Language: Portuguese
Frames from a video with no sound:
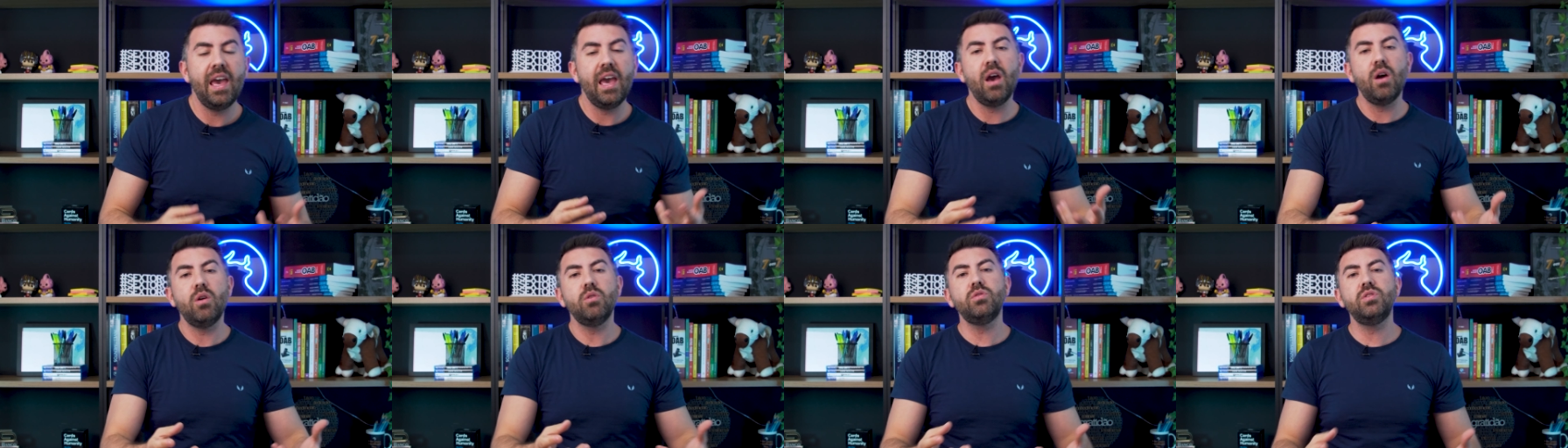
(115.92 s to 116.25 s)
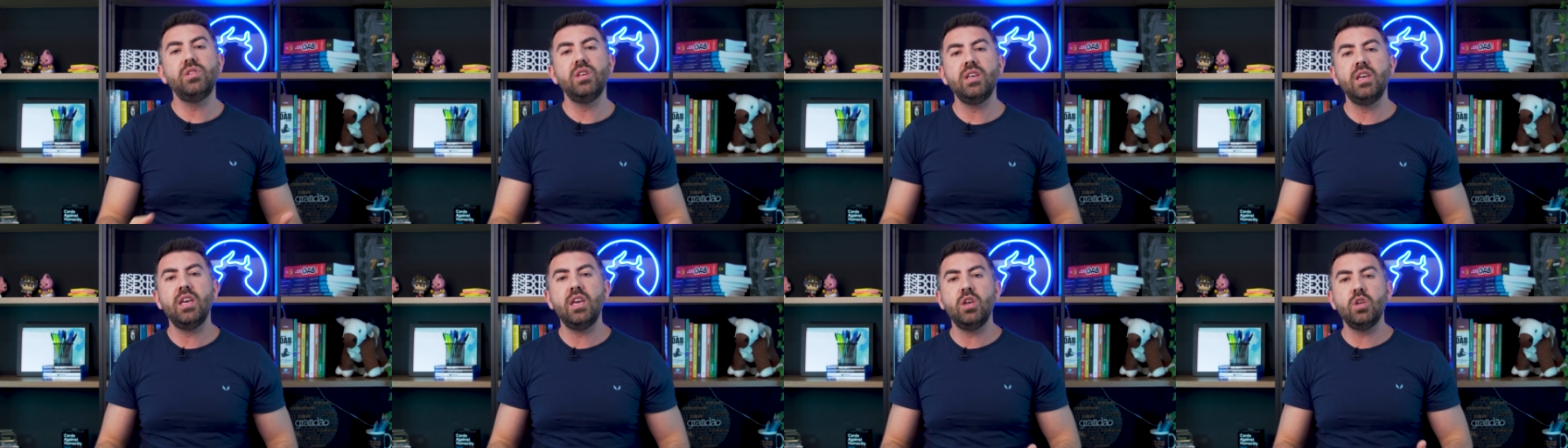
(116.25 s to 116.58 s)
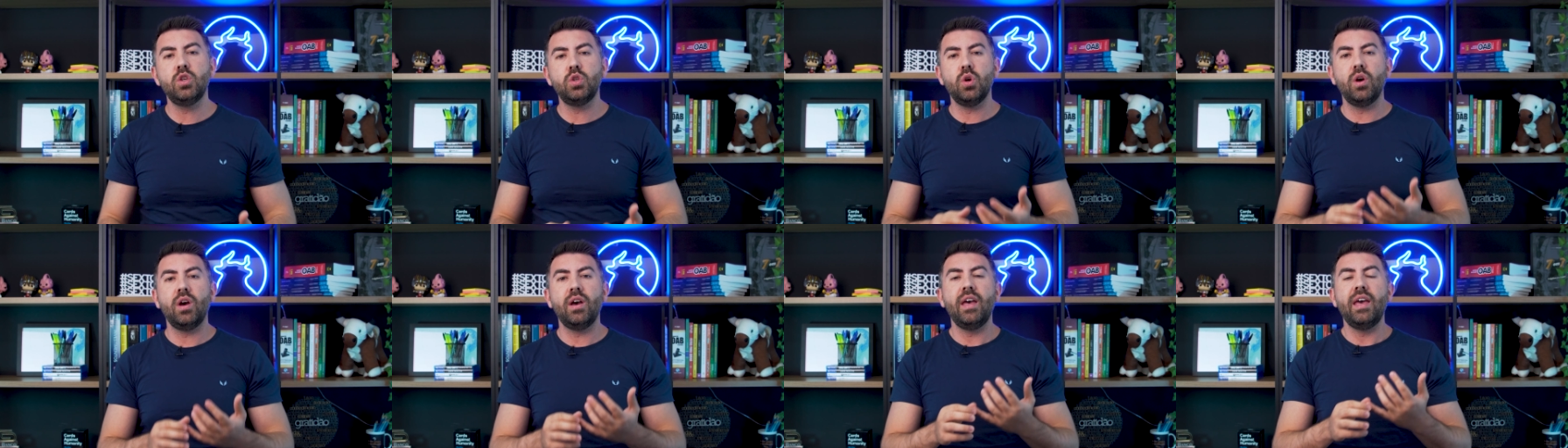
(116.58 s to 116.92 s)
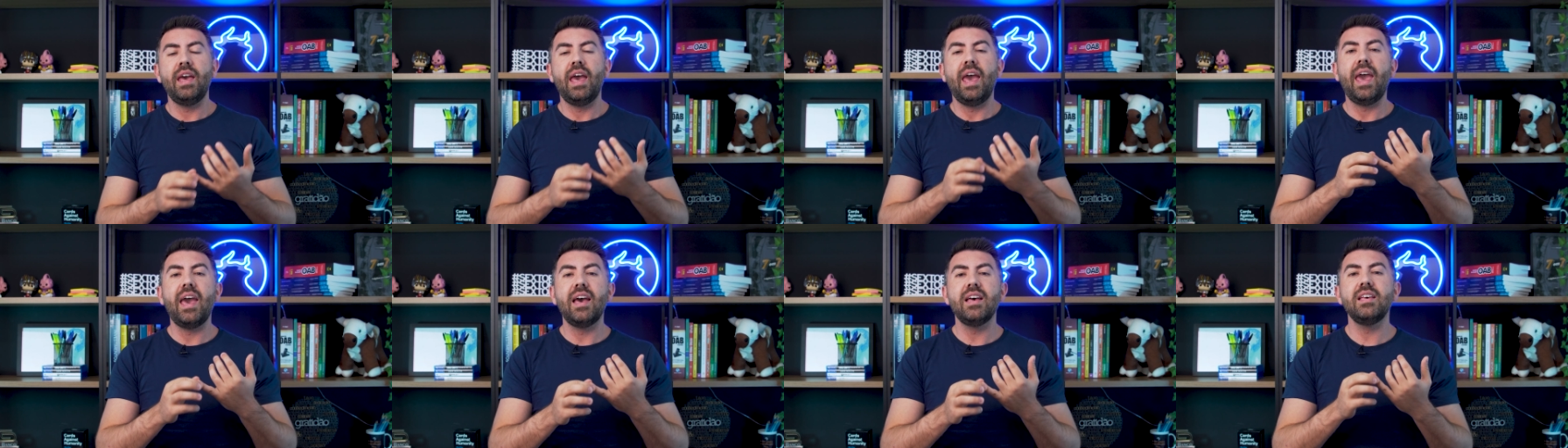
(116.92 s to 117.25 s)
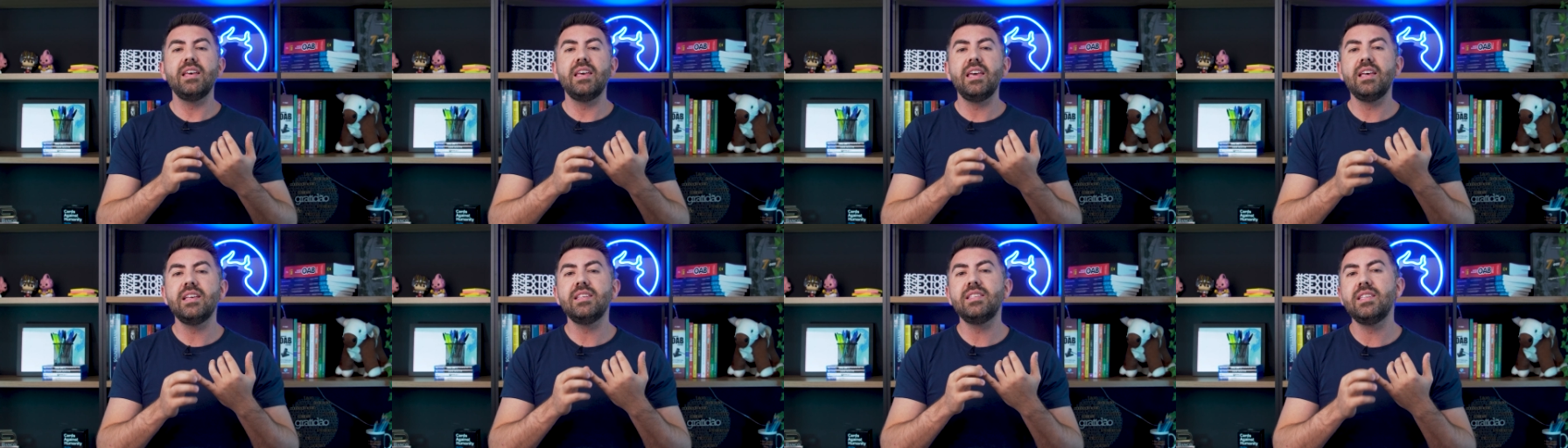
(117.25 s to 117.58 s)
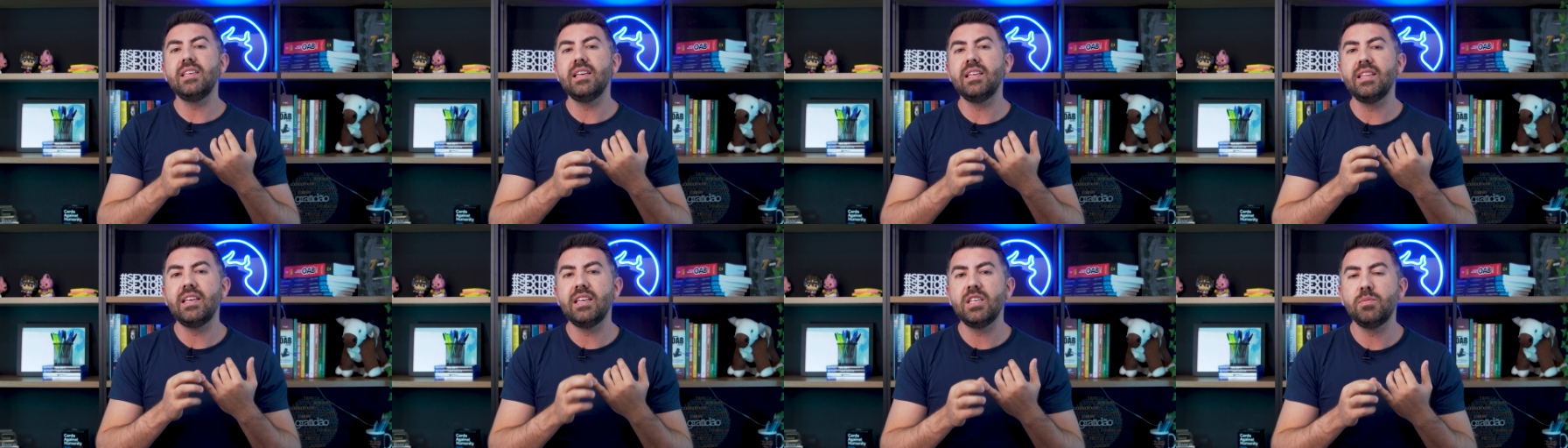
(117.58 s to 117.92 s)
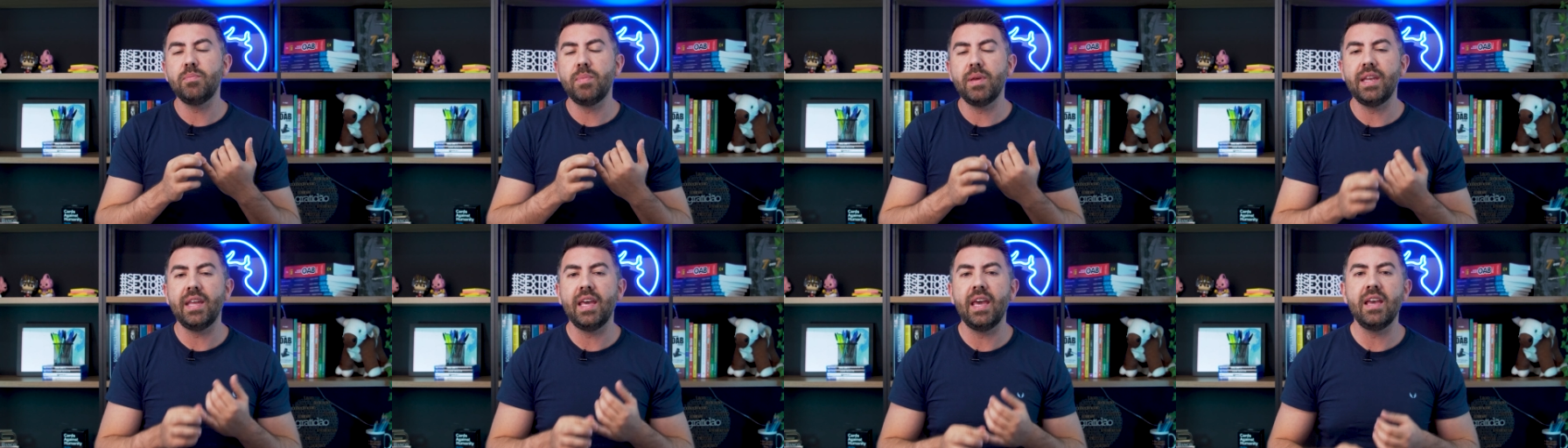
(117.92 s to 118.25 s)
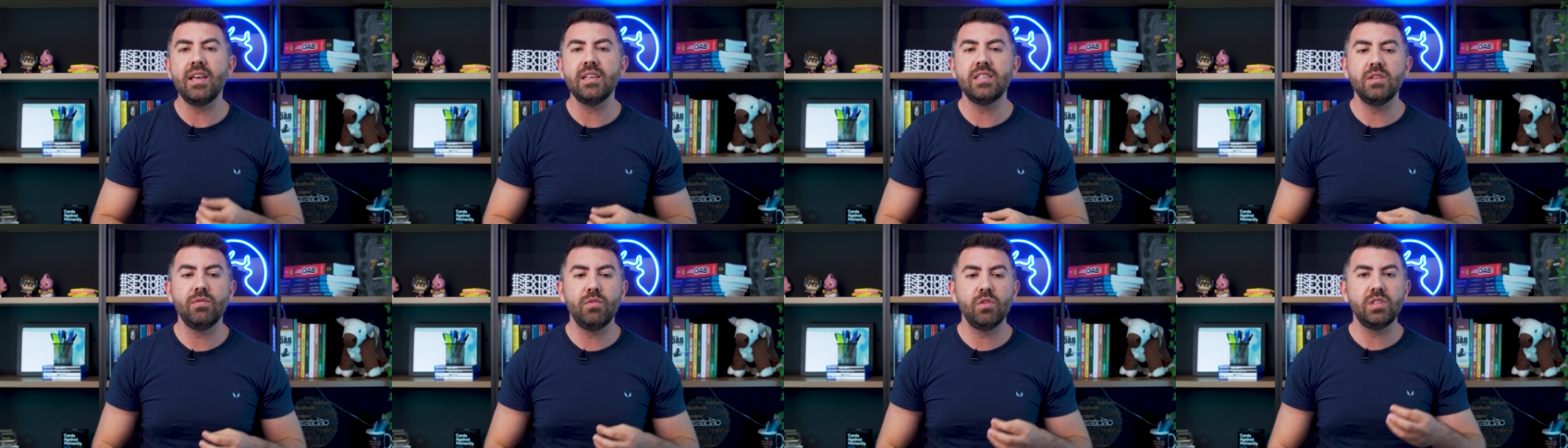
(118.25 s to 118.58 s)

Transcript: é o seguinte, ó, é esse da experiência,